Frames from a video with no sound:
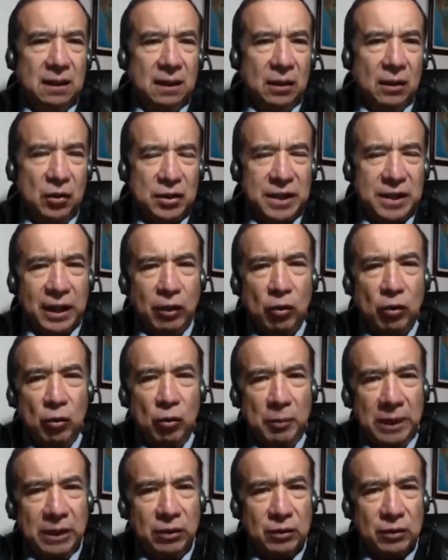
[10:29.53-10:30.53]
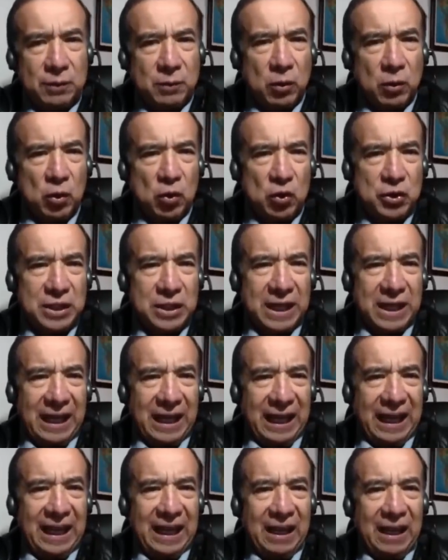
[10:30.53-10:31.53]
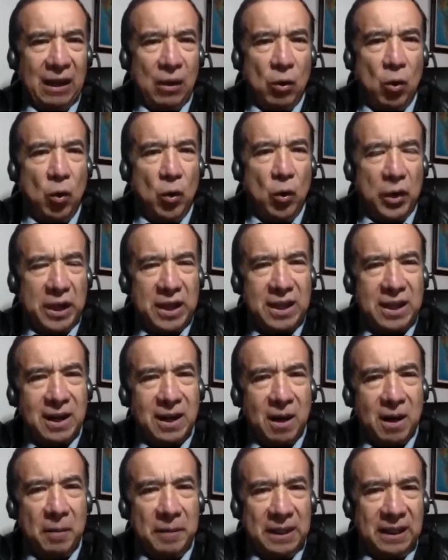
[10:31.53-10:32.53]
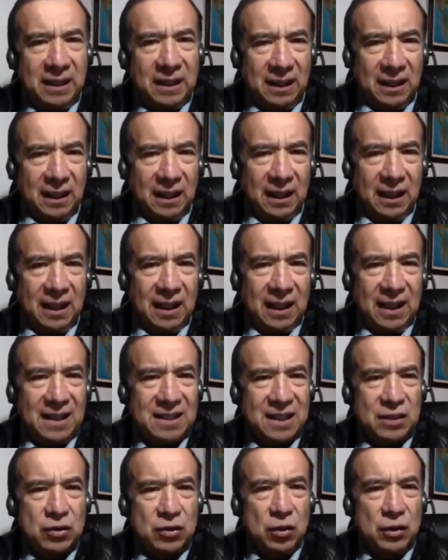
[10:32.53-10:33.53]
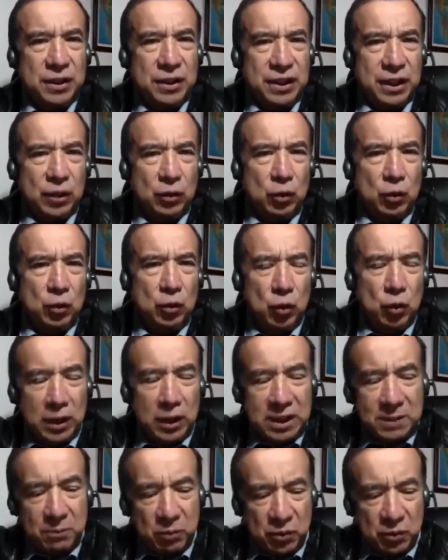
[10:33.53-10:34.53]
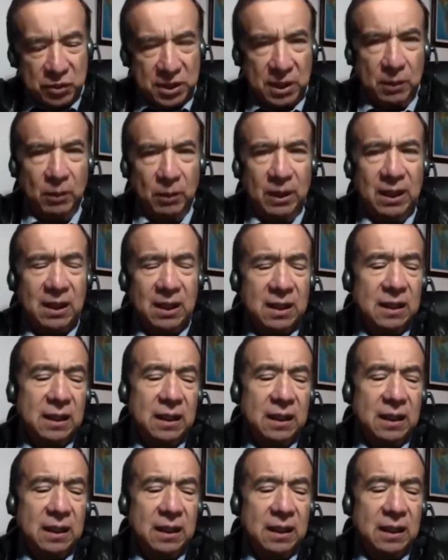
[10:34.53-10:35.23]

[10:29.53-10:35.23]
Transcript: los argumentos por los que jurídicamente esa solicitud no es posible,